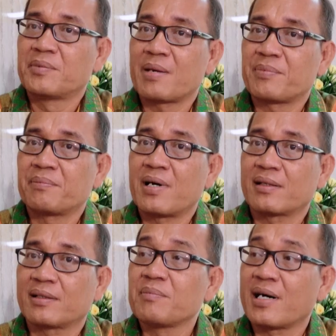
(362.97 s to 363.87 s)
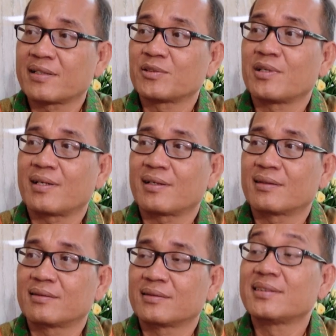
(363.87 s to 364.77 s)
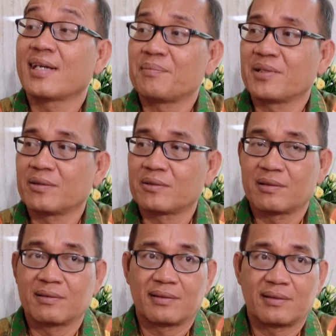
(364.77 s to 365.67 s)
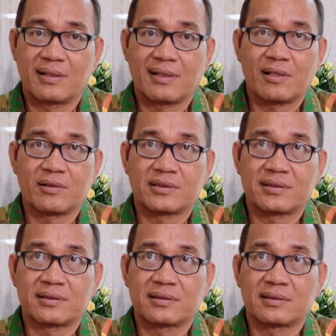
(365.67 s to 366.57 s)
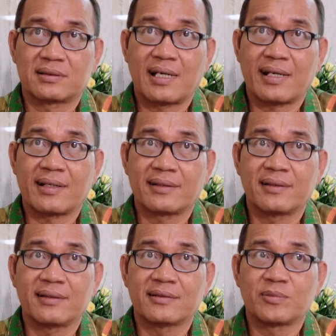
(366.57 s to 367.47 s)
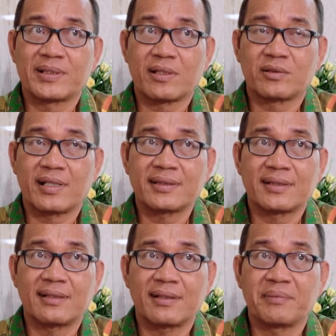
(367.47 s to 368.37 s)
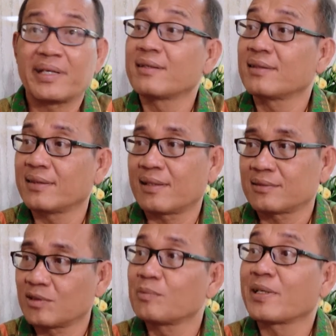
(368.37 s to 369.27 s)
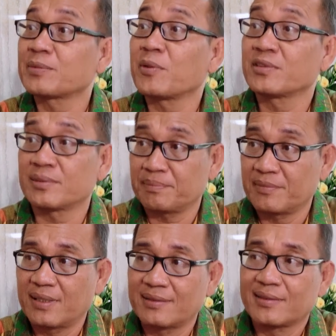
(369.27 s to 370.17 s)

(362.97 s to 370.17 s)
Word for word: beberapa bank Himbara sudah siap gitu. Kalau sekarang ini di Sumatera Utara saya lihat BNI yang cukup respon